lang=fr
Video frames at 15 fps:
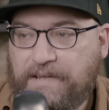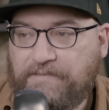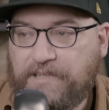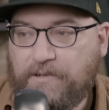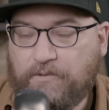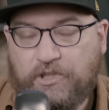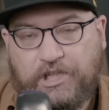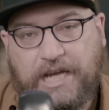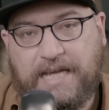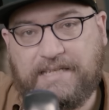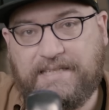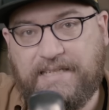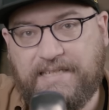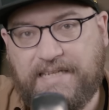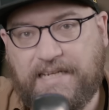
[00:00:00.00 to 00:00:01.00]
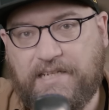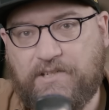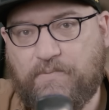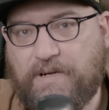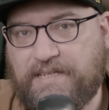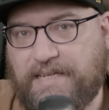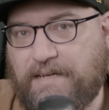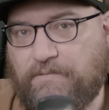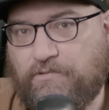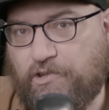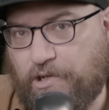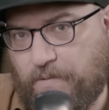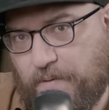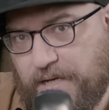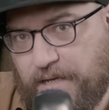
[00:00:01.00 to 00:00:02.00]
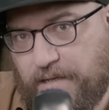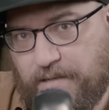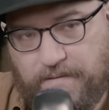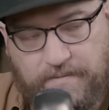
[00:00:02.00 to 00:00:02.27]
avion de chasse des années 60, je crois.